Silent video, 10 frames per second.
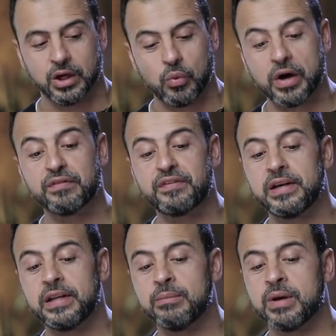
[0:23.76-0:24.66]
واغفر
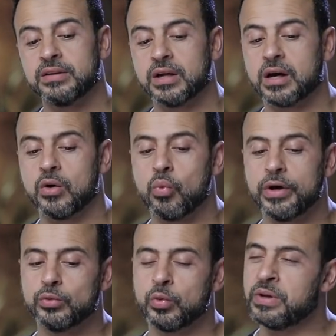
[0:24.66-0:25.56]
لي ما
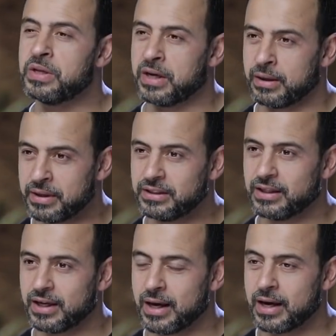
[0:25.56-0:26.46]
تقويت من
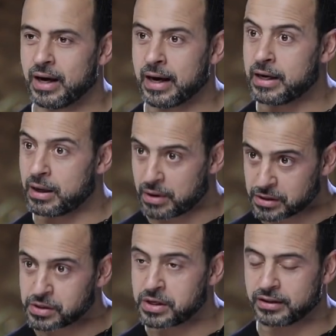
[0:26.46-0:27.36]
نعمتك على
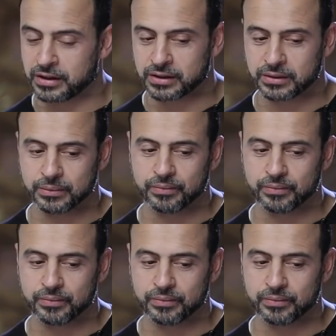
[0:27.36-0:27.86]
معصيتك